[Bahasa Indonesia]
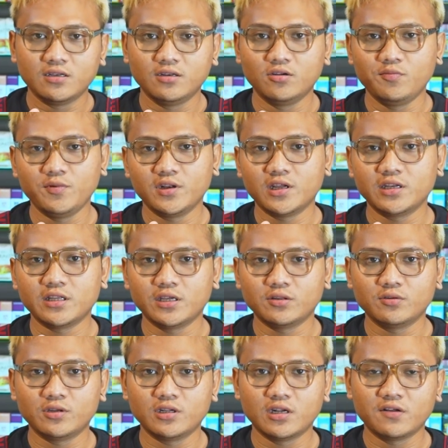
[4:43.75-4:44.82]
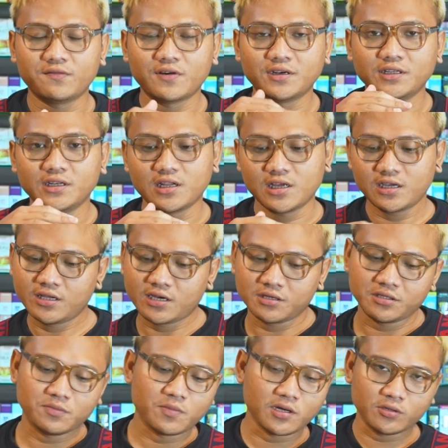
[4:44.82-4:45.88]
dominannya itu adalah vanilla yang
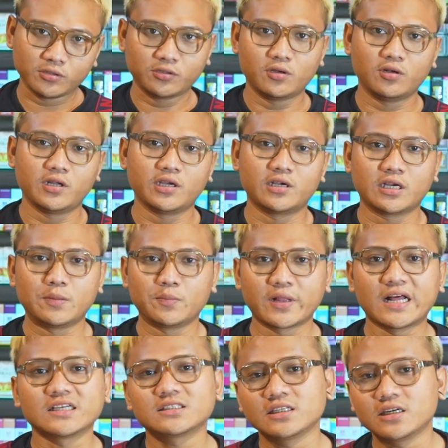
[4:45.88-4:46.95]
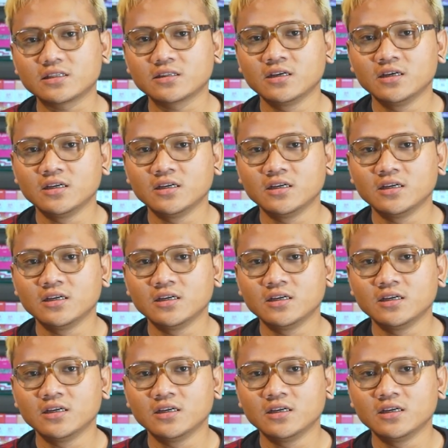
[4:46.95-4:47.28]
dibalut oleh cream custard